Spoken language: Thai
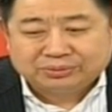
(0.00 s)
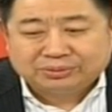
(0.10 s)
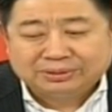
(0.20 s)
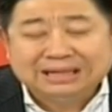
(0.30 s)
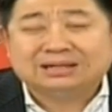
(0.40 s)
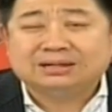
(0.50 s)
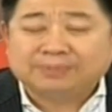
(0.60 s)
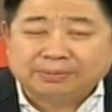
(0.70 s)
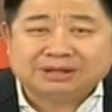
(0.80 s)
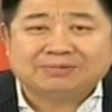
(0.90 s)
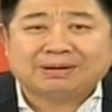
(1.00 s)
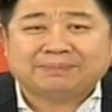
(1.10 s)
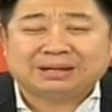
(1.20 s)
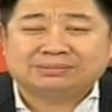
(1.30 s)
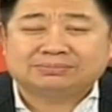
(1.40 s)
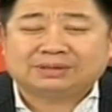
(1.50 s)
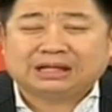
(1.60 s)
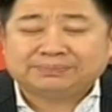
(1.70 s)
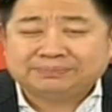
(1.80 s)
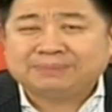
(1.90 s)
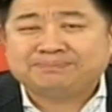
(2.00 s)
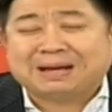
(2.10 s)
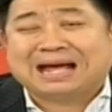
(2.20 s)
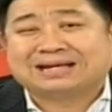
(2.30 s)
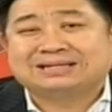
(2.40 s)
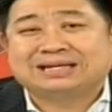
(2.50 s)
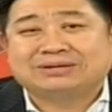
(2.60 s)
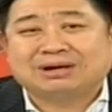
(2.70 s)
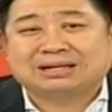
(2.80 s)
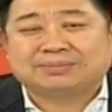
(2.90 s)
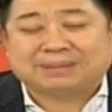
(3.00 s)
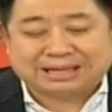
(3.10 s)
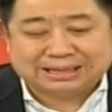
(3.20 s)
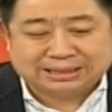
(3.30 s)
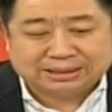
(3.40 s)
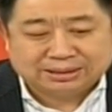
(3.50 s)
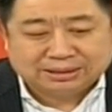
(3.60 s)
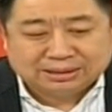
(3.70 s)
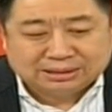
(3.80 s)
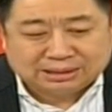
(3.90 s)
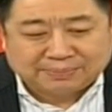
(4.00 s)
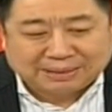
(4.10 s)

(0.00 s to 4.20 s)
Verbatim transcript: นี่คือผมคิดว่ามันมันแปลกจริงๆว่าทำไมทำไม